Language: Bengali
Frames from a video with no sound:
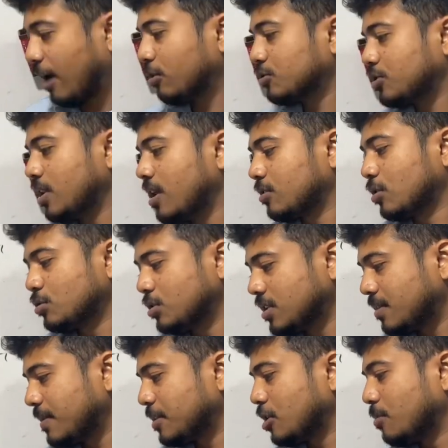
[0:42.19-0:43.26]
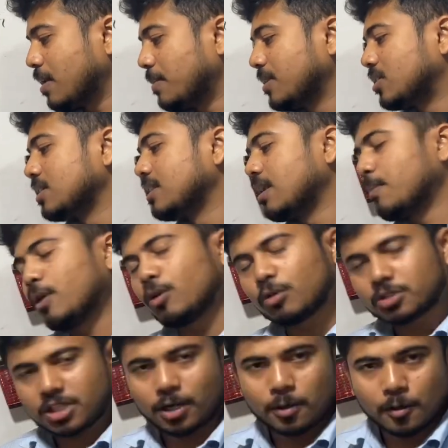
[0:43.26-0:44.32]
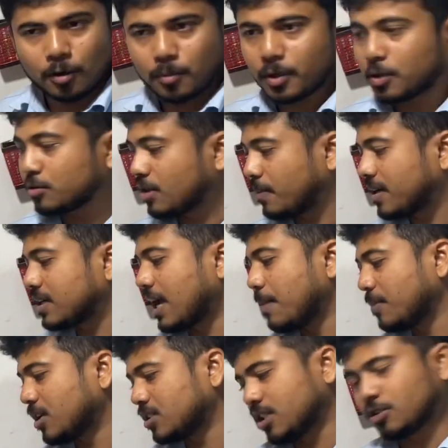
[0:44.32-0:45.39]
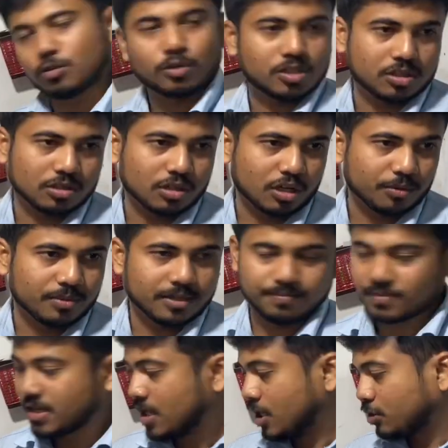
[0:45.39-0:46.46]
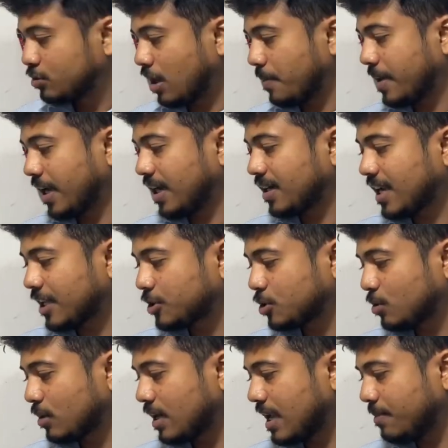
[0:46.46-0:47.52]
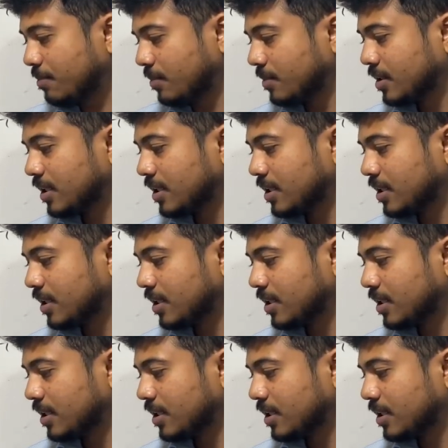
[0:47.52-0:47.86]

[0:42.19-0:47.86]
এখন সিলেক্টর সুইচের মাধ্যমে আমি তিন নম্বর লোড চালু করব কিন্তু আমার টাইমটা সেট করে দিতে হবে সো আমি এখানে টাচ করলাম